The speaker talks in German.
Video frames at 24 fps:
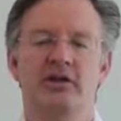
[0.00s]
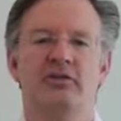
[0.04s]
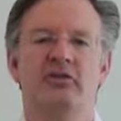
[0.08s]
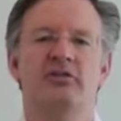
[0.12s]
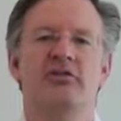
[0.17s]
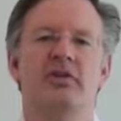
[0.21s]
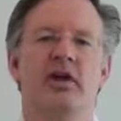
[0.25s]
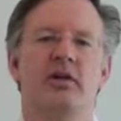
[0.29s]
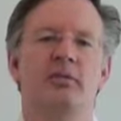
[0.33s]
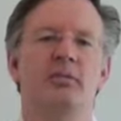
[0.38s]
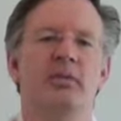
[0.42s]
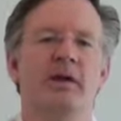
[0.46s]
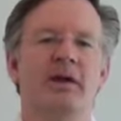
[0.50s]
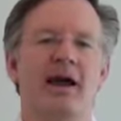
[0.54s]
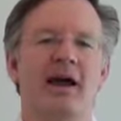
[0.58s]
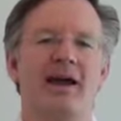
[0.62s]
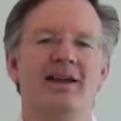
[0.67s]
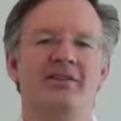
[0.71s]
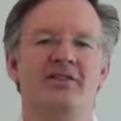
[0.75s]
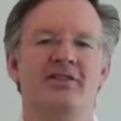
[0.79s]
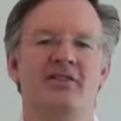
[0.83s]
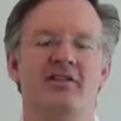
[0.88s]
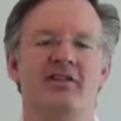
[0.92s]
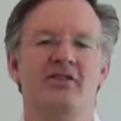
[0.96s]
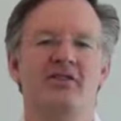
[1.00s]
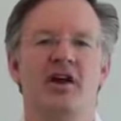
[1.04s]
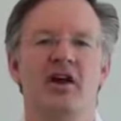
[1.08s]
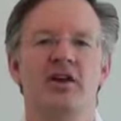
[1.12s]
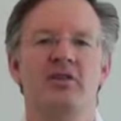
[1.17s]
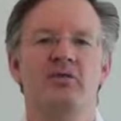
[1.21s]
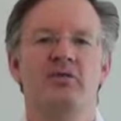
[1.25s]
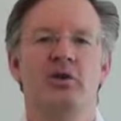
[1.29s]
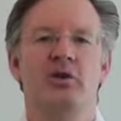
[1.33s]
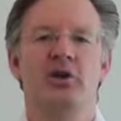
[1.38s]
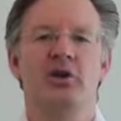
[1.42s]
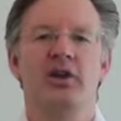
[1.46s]
Sie werden begeistert
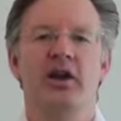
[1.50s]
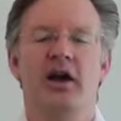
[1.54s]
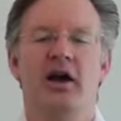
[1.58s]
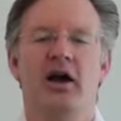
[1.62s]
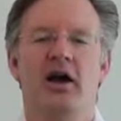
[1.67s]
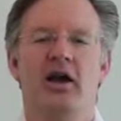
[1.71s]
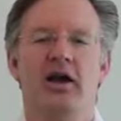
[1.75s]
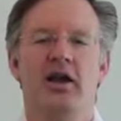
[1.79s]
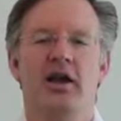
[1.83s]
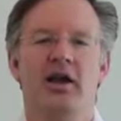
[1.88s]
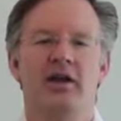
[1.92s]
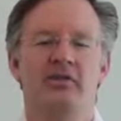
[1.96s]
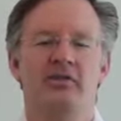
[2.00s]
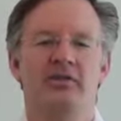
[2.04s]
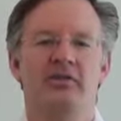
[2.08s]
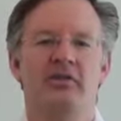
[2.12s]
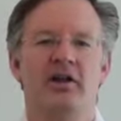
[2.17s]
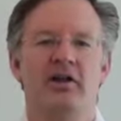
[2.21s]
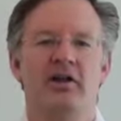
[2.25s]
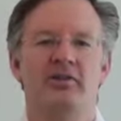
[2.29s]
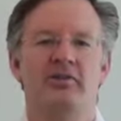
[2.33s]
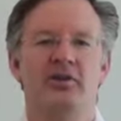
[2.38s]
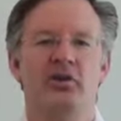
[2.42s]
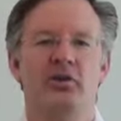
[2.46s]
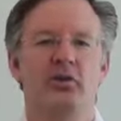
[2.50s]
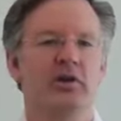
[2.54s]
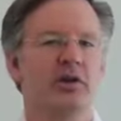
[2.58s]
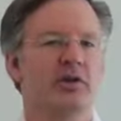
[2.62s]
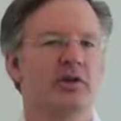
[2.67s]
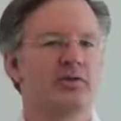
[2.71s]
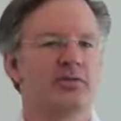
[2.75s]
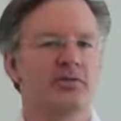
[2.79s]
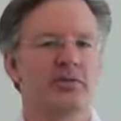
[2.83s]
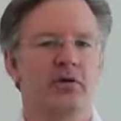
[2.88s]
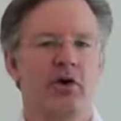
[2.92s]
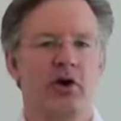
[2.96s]
sein von Ihrer ersten Aktion.
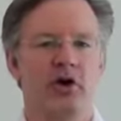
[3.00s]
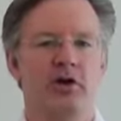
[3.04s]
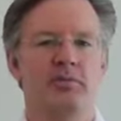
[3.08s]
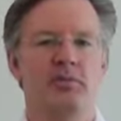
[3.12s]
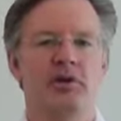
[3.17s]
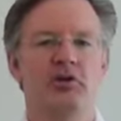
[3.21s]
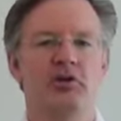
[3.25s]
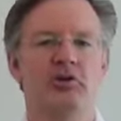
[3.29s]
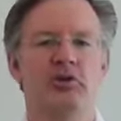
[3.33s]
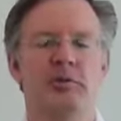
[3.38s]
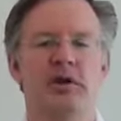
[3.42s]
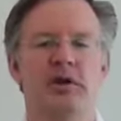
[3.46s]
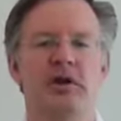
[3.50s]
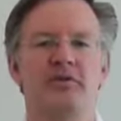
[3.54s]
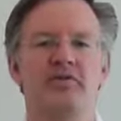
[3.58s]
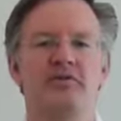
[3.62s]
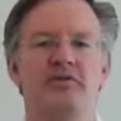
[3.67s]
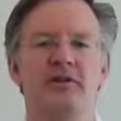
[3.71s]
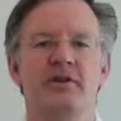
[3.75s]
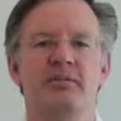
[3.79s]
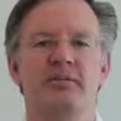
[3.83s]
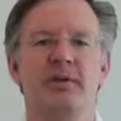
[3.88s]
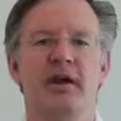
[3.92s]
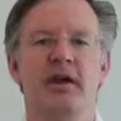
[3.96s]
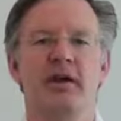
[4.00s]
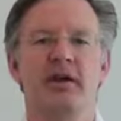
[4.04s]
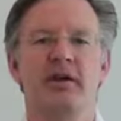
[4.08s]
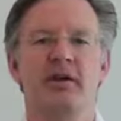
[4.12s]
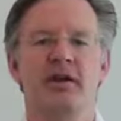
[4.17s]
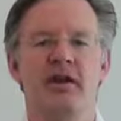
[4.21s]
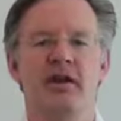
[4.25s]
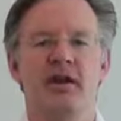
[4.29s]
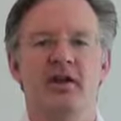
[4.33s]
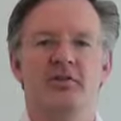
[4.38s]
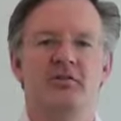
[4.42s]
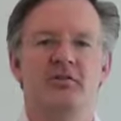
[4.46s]
Ich freue mich über Ihr Feedback,
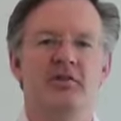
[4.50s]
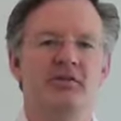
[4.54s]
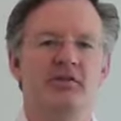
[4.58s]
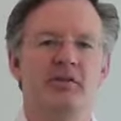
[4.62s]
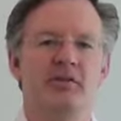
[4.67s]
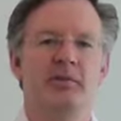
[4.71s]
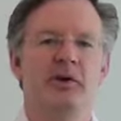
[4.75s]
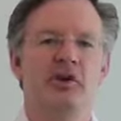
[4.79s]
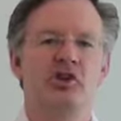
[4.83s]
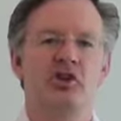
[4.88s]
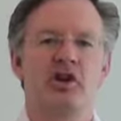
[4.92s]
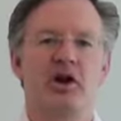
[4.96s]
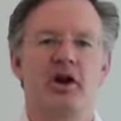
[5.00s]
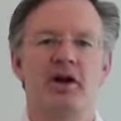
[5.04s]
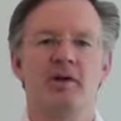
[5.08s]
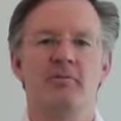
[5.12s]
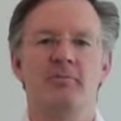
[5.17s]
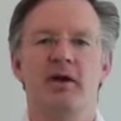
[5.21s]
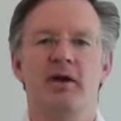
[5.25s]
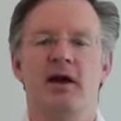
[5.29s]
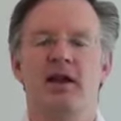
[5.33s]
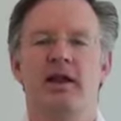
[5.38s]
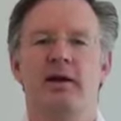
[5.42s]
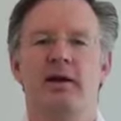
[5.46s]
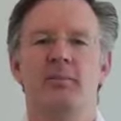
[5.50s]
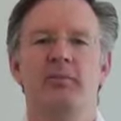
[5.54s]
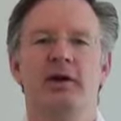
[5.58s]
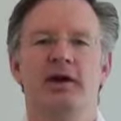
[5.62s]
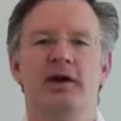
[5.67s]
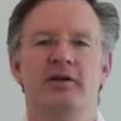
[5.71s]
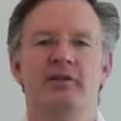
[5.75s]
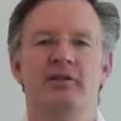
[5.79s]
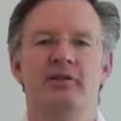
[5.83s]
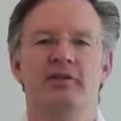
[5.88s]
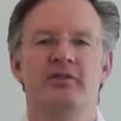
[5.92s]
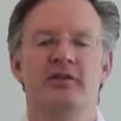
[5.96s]
wenn Sie mir schreiben, Herr
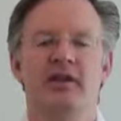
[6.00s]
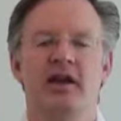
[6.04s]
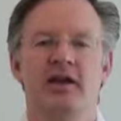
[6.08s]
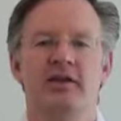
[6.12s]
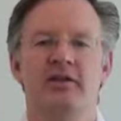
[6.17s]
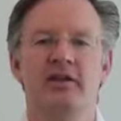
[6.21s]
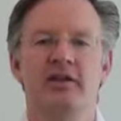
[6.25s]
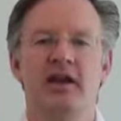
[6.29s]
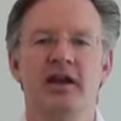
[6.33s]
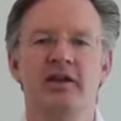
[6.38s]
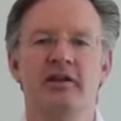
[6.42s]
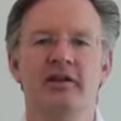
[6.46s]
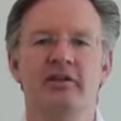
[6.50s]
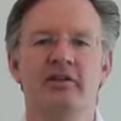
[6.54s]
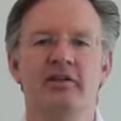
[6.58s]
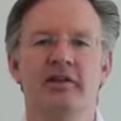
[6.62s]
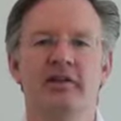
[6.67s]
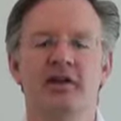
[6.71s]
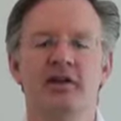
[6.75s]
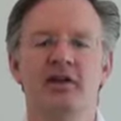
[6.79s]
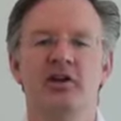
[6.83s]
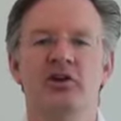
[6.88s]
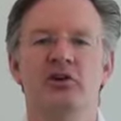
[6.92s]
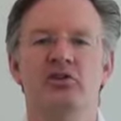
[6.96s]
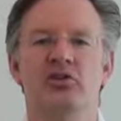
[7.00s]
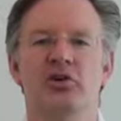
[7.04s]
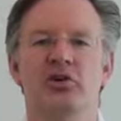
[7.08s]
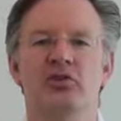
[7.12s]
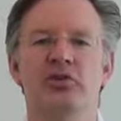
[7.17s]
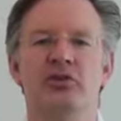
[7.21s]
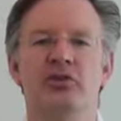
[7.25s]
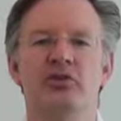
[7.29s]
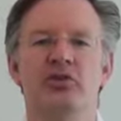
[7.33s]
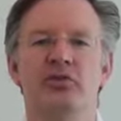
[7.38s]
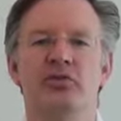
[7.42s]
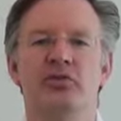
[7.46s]
Lambert, Sie hatten recht, noch
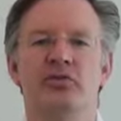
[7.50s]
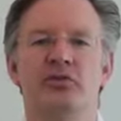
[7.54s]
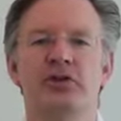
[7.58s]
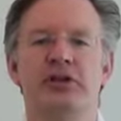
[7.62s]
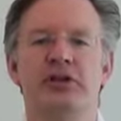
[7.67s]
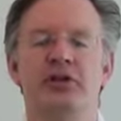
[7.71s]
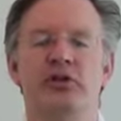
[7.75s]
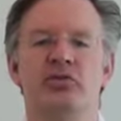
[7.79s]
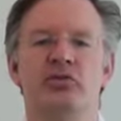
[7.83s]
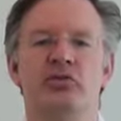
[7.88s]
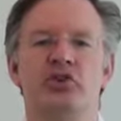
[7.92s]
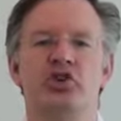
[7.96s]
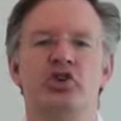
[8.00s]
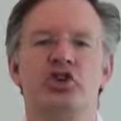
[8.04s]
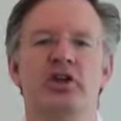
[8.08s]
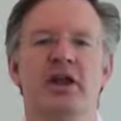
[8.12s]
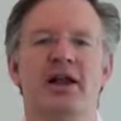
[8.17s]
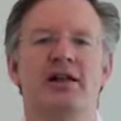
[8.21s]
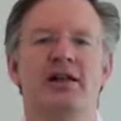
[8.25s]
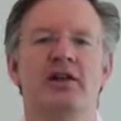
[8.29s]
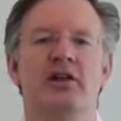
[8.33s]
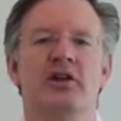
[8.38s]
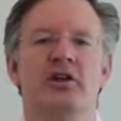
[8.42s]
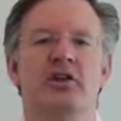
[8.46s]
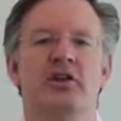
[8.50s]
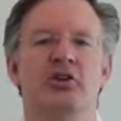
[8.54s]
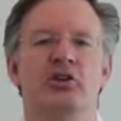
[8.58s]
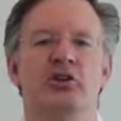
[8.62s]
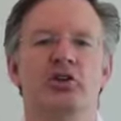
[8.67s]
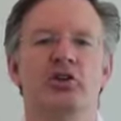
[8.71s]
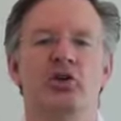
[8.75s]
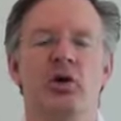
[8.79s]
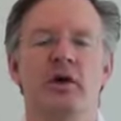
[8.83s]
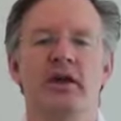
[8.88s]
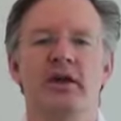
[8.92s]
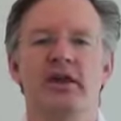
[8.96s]
nie so viel und so schnell
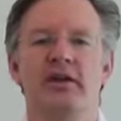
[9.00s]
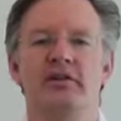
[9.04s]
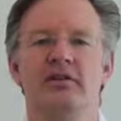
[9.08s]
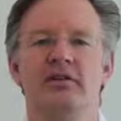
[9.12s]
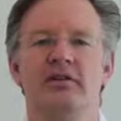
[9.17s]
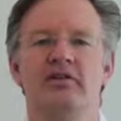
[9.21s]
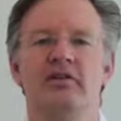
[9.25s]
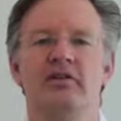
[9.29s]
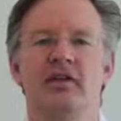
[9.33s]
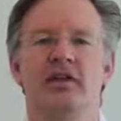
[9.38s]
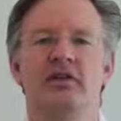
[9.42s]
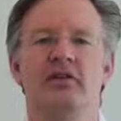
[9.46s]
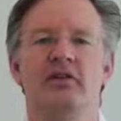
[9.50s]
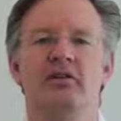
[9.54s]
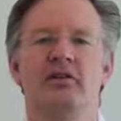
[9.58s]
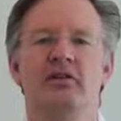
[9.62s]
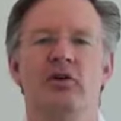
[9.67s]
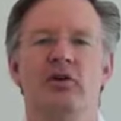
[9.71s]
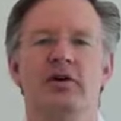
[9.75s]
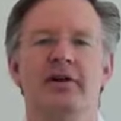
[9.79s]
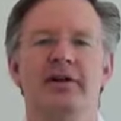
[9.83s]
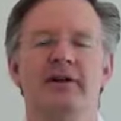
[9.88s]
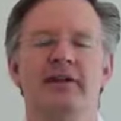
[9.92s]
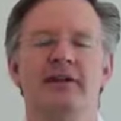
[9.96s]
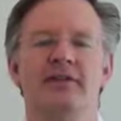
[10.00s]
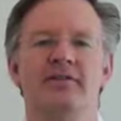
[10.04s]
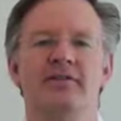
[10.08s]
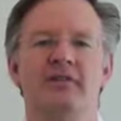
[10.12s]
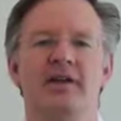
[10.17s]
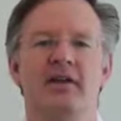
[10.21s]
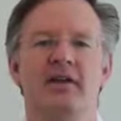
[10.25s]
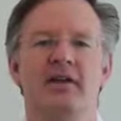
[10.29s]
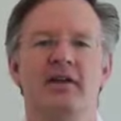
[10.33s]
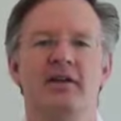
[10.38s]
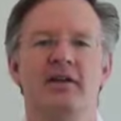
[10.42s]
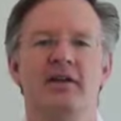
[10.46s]
neue Interessenten, neue Leads
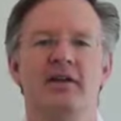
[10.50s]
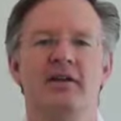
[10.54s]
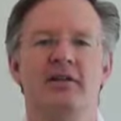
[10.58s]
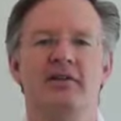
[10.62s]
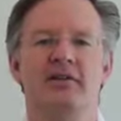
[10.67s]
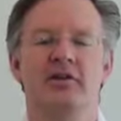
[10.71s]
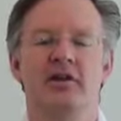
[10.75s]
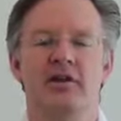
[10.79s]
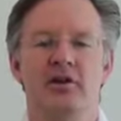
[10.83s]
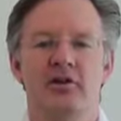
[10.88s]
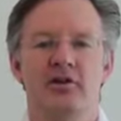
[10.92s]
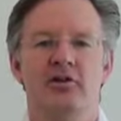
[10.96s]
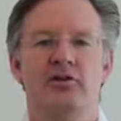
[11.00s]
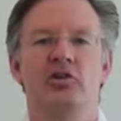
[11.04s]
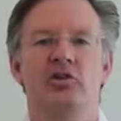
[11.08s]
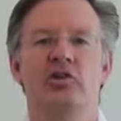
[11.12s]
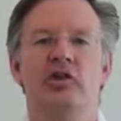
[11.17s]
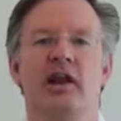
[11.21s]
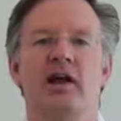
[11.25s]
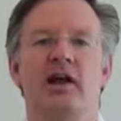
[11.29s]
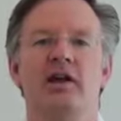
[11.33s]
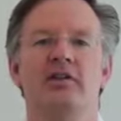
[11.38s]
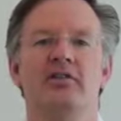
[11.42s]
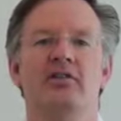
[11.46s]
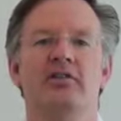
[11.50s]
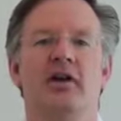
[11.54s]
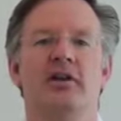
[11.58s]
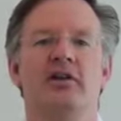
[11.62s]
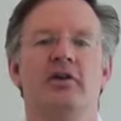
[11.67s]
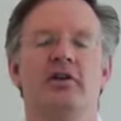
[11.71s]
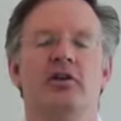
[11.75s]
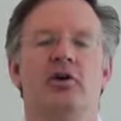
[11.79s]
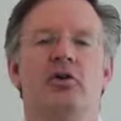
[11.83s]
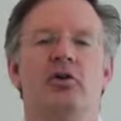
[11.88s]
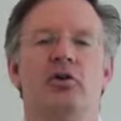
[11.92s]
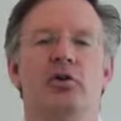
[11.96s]
generiert und
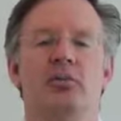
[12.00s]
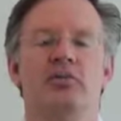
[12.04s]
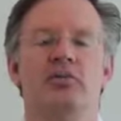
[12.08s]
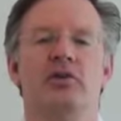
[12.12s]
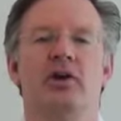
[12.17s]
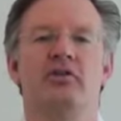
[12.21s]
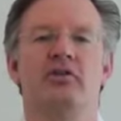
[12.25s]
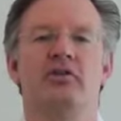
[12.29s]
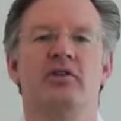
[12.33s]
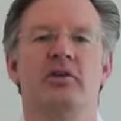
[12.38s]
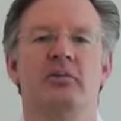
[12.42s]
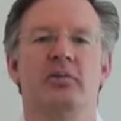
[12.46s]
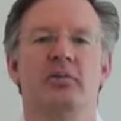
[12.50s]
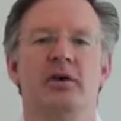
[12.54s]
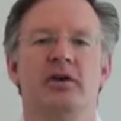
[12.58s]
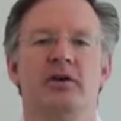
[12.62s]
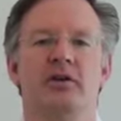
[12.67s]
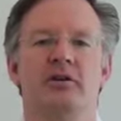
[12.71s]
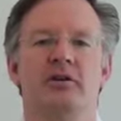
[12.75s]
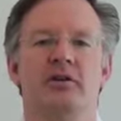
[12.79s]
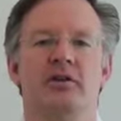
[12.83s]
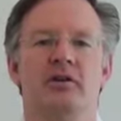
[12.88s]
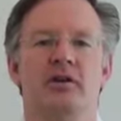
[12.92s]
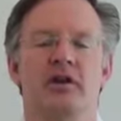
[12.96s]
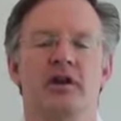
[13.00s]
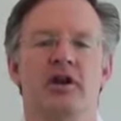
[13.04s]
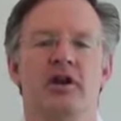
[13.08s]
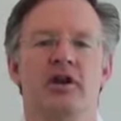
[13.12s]
gleichzeitig auch Umsatz gemacht.